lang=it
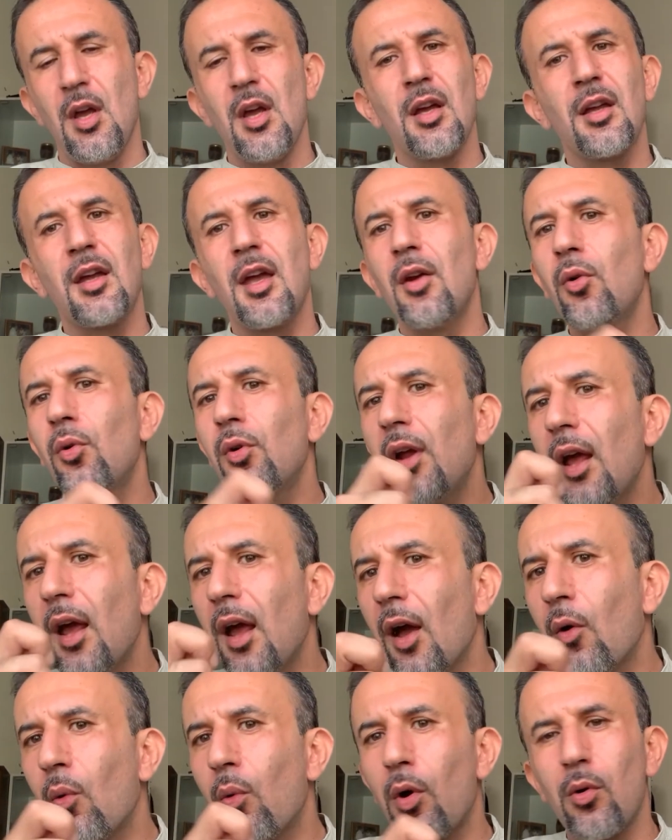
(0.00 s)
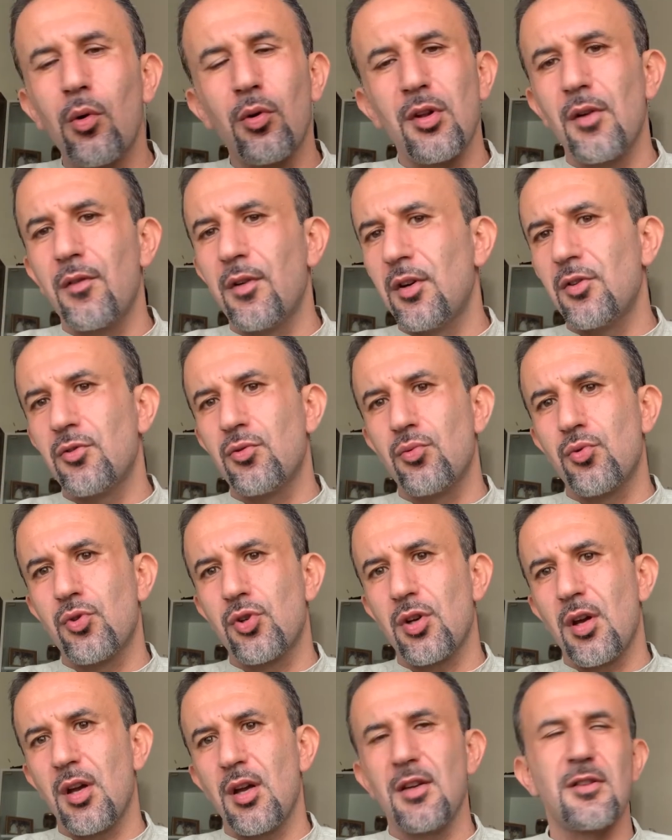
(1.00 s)
che non è quello di avere
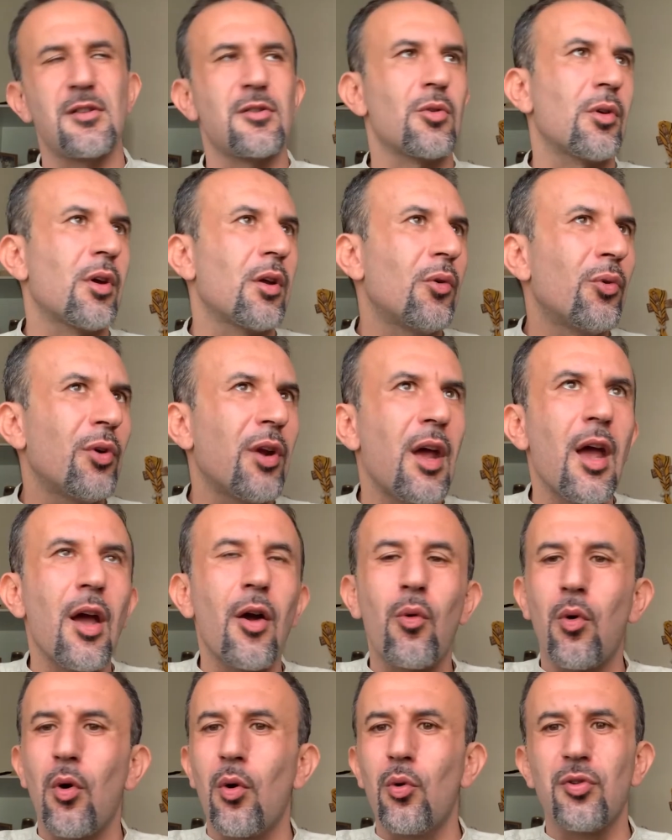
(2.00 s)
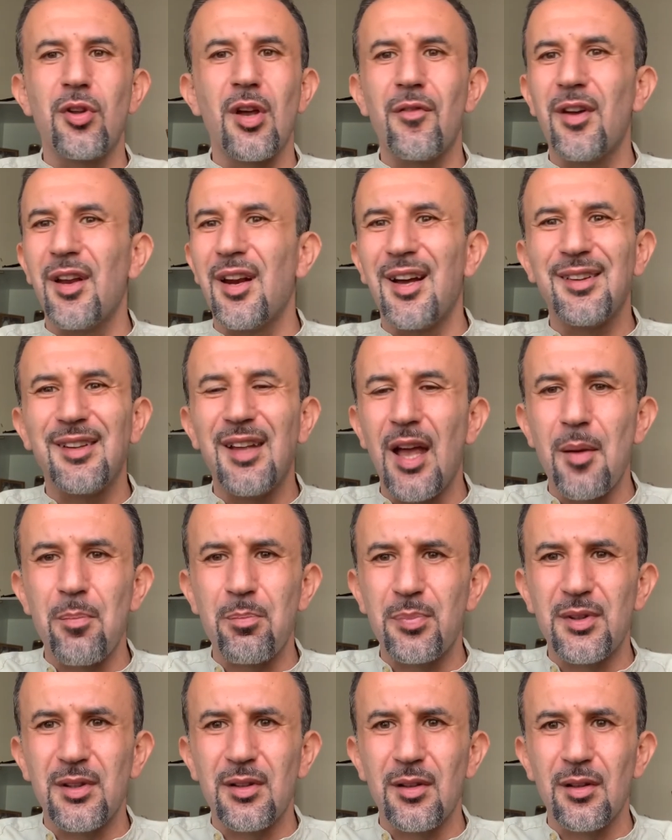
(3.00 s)
successo, che non è quello di avere
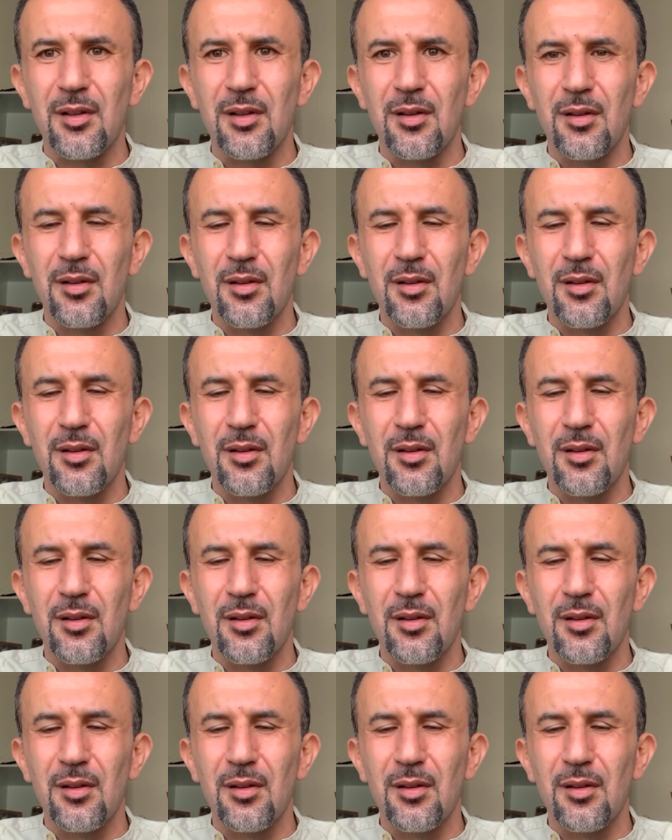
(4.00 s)
adepti,